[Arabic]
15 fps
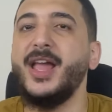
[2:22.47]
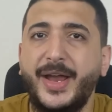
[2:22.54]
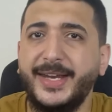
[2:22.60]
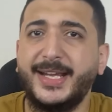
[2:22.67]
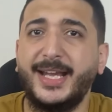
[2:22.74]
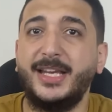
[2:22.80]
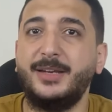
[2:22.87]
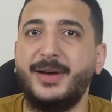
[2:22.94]

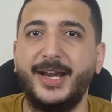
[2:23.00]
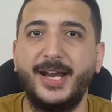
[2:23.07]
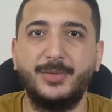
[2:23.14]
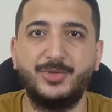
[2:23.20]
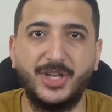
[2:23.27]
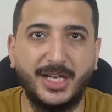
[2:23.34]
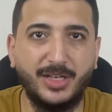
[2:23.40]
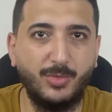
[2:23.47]
وهنتكلم عنها
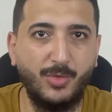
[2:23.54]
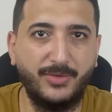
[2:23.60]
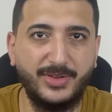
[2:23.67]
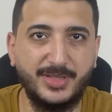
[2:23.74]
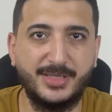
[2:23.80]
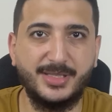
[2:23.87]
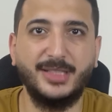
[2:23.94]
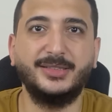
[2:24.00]
بشكل
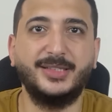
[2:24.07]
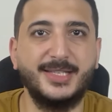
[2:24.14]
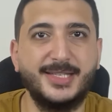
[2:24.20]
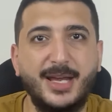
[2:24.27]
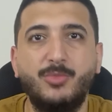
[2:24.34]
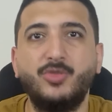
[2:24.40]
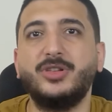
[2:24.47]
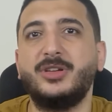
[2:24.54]
مفصل
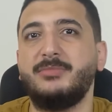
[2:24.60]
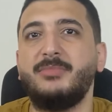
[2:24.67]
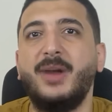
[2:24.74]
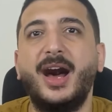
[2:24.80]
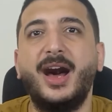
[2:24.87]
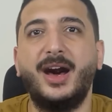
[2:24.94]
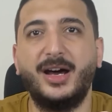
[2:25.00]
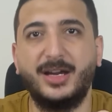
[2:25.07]
تزامنا
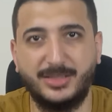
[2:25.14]
مع